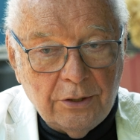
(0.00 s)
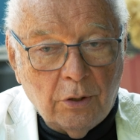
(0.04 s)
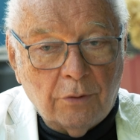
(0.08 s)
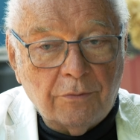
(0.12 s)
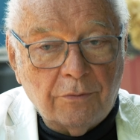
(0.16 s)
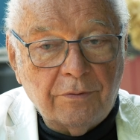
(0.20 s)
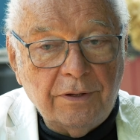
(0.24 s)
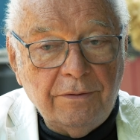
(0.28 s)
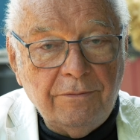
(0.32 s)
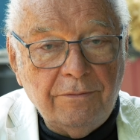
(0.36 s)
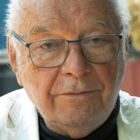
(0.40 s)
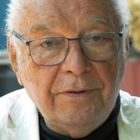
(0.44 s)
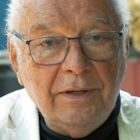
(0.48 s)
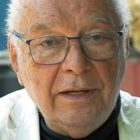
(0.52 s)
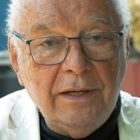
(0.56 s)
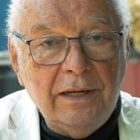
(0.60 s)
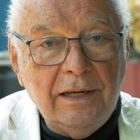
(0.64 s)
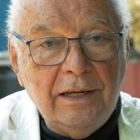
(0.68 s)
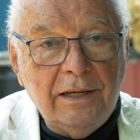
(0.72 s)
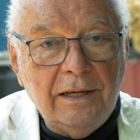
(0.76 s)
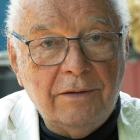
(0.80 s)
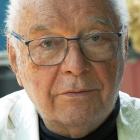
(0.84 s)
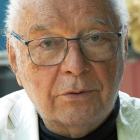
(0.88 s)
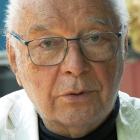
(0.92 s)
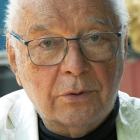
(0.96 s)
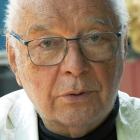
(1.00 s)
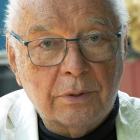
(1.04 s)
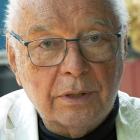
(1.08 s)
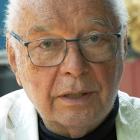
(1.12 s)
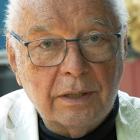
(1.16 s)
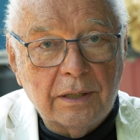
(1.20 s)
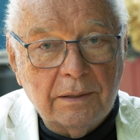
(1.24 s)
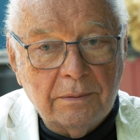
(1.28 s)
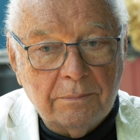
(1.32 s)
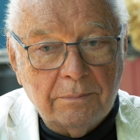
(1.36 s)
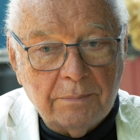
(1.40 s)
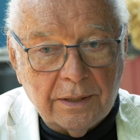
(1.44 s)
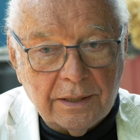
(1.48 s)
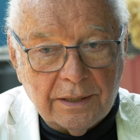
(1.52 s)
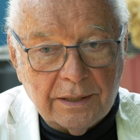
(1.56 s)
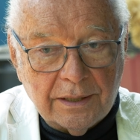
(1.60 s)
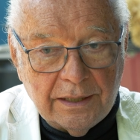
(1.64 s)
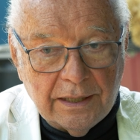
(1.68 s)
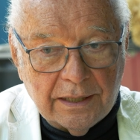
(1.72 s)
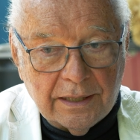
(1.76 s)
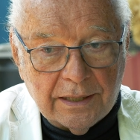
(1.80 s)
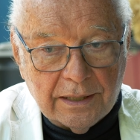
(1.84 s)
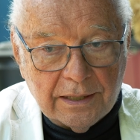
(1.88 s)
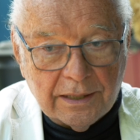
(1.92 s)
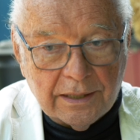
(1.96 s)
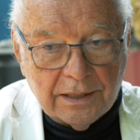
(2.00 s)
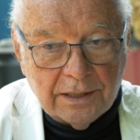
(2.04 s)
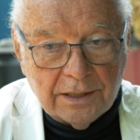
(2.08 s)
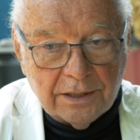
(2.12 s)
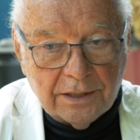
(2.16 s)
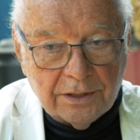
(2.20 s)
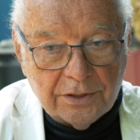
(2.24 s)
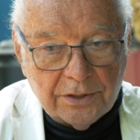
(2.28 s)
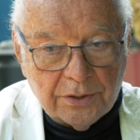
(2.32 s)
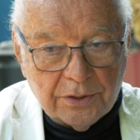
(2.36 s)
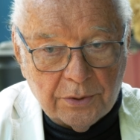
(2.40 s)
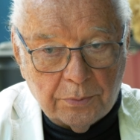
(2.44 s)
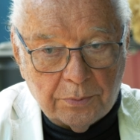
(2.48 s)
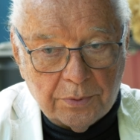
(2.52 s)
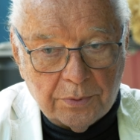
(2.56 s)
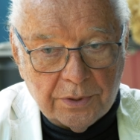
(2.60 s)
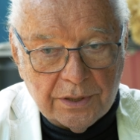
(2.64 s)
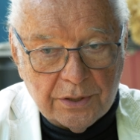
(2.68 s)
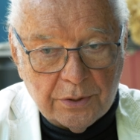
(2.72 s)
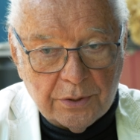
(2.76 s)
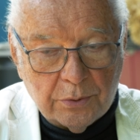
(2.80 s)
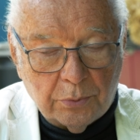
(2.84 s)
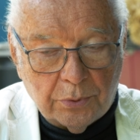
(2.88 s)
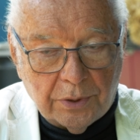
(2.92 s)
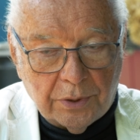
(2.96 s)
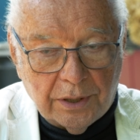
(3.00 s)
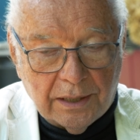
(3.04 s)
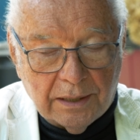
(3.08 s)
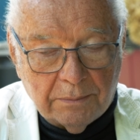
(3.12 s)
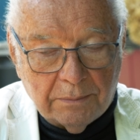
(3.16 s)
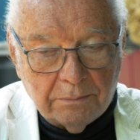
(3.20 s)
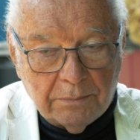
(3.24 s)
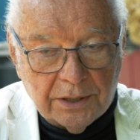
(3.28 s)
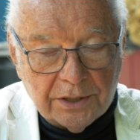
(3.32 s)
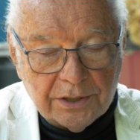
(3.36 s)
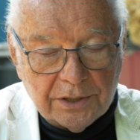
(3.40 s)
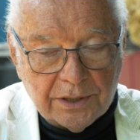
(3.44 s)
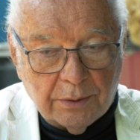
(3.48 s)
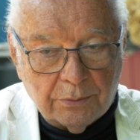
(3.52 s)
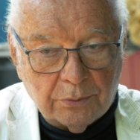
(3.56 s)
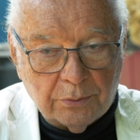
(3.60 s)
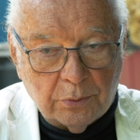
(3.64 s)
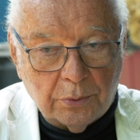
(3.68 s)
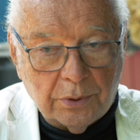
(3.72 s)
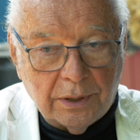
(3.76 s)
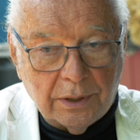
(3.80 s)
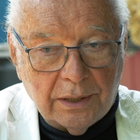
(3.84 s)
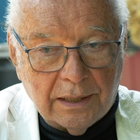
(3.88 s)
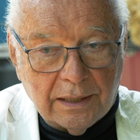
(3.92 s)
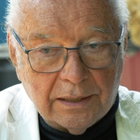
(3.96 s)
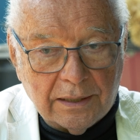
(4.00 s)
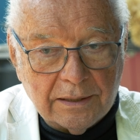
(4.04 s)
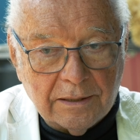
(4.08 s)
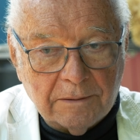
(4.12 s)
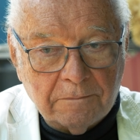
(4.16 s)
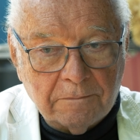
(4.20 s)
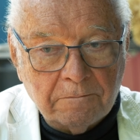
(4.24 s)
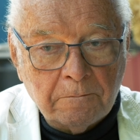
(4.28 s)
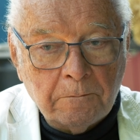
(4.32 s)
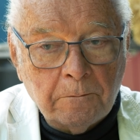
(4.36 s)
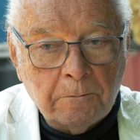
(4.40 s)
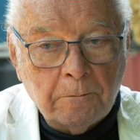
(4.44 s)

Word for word: nowej willi, w której pan Gierek żył przez długie, mieszkał długie lata.